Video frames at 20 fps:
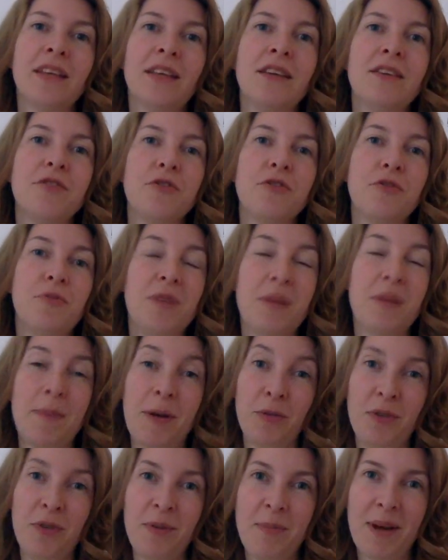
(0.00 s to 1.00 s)
je ne m'y
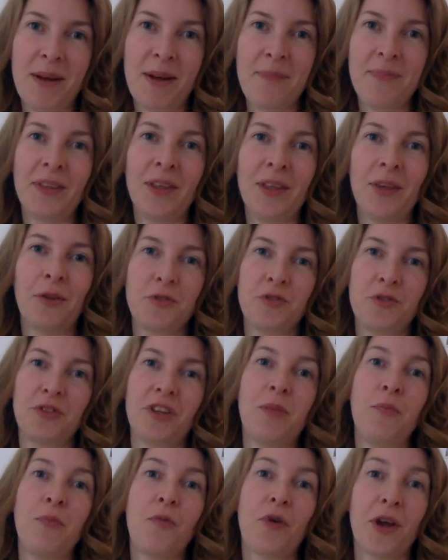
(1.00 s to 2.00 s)
épanouis pas. Je suis en
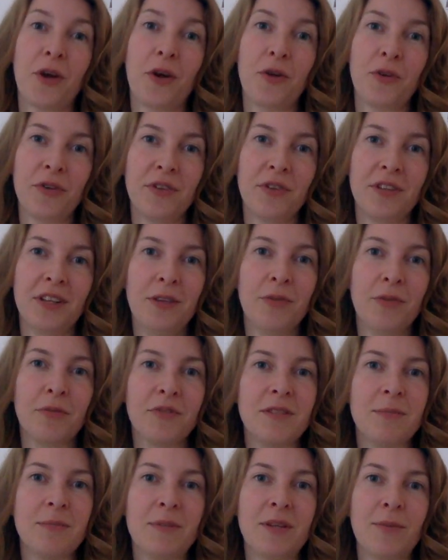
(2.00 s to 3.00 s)
train de me réorienter, donc
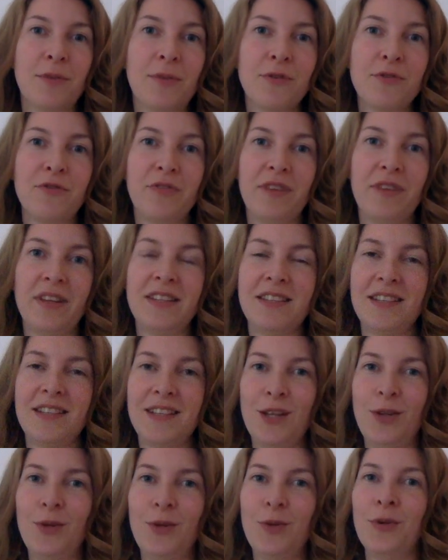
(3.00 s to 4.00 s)
typiquement je vais
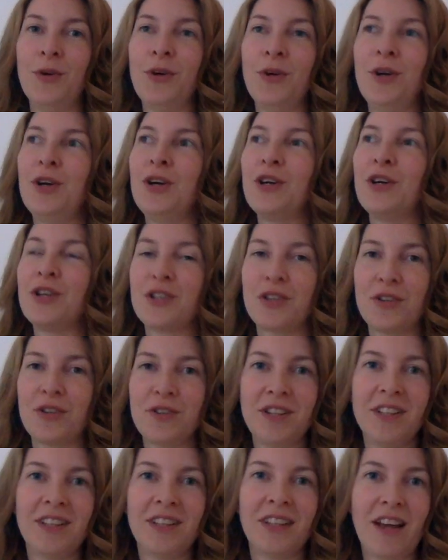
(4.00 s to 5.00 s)
essayer de
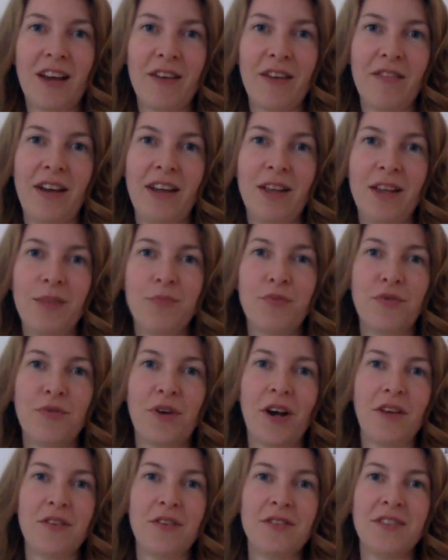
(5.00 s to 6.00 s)
changer de travail pour
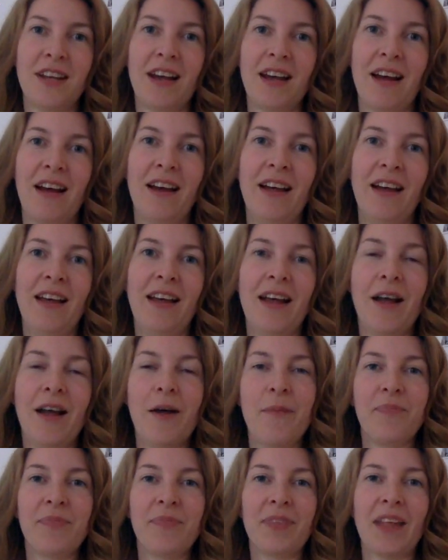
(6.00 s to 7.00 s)
réussir à,
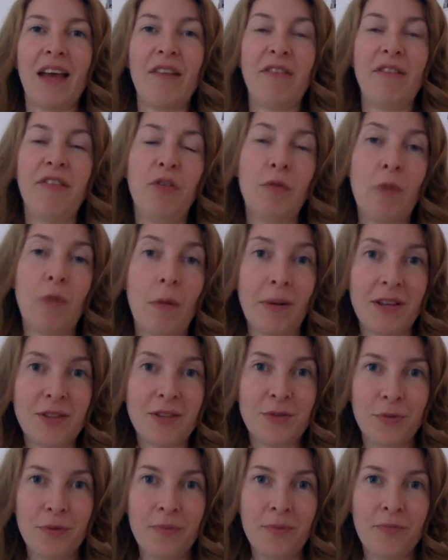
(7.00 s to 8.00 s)
à vivre de ma
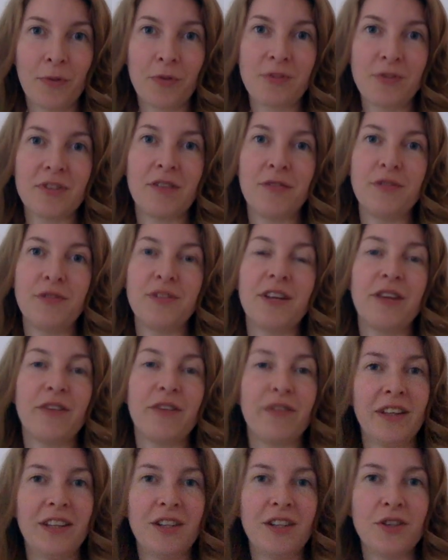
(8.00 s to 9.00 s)
passion. Donc ça veut dire
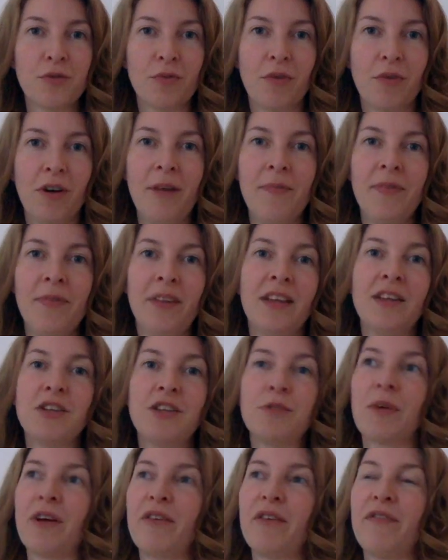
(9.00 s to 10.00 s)
faire des choix.
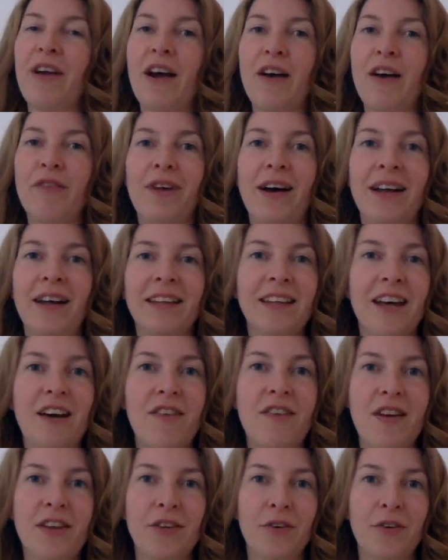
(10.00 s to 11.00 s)
Je préfère avoir un
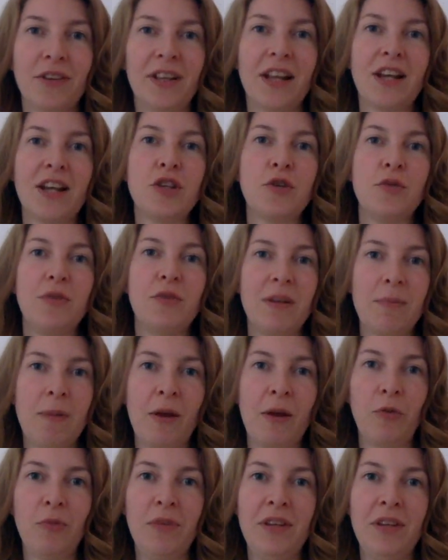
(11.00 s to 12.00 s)
travail dans lequel je suis
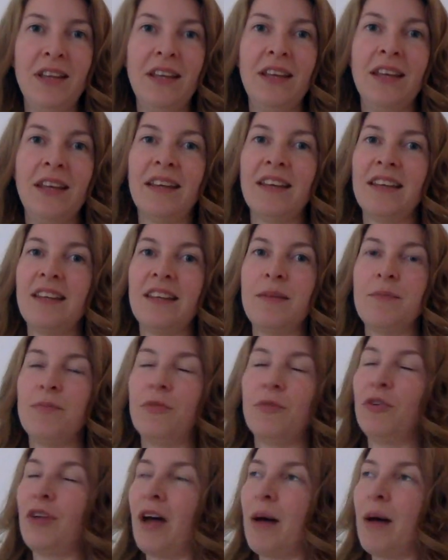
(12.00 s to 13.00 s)
épanouie, qui me
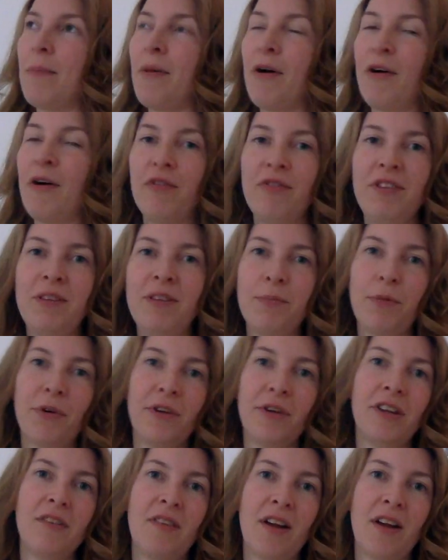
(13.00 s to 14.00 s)
donnera pas envie de
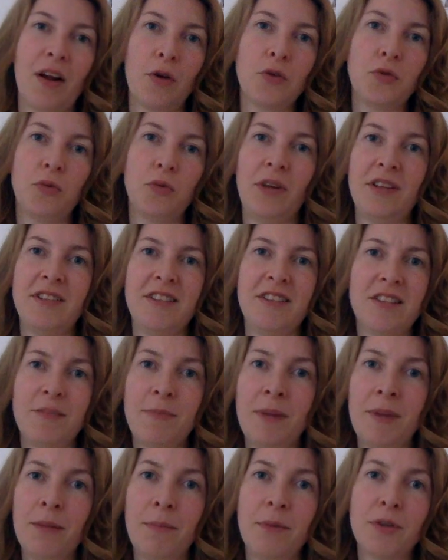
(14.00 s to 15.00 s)
prendre des vacances toutes les six
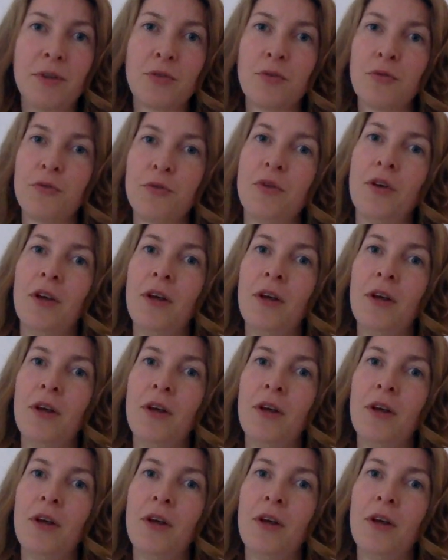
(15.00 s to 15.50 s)
semaines parce que